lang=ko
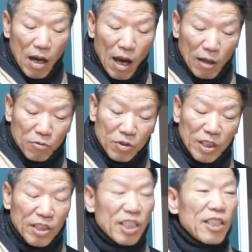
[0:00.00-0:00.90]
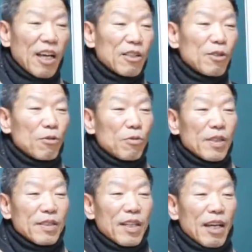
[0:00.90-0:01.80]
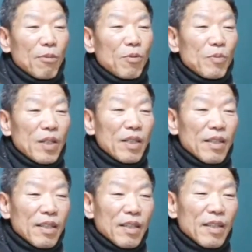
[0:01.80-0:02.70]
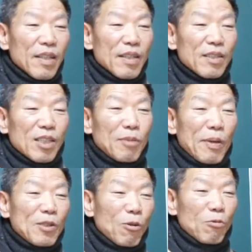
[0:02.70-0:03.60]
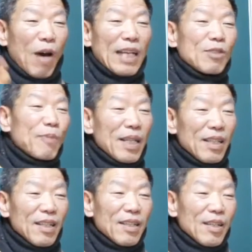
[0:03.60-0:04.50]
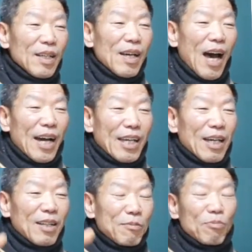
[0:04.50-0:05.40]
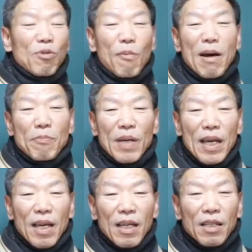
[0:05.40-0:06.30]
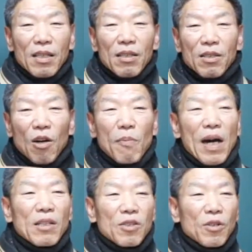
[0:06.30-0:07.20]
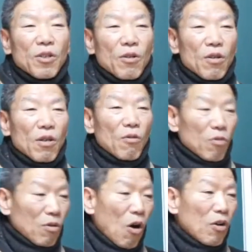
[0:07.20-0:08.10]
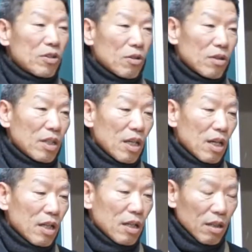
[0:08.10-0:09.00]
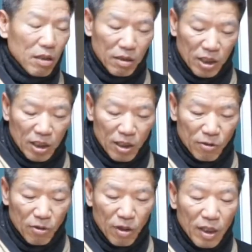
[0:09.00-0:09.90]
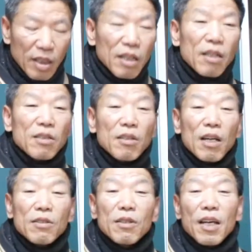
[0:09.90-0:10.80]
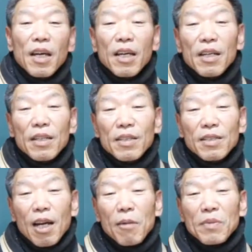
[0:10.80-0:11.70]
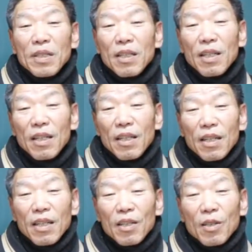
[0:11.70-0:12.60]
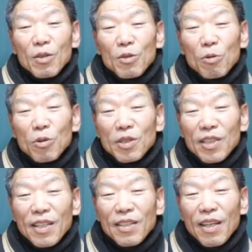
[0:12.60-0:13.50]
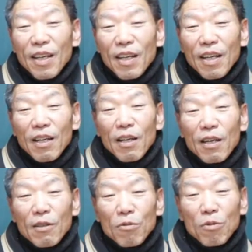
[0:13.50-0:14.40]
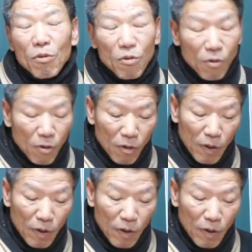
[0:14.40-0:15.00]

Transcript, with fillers: 아주 급진하는 경우에는 대개 보면 집에서도 가지만 아예 그 무덤 앞에 여막을 줘요. 그리고 거기서 이렇게 그 지내죠. 그래서 예전에 사람들이 그 조선시대 때도 그렇고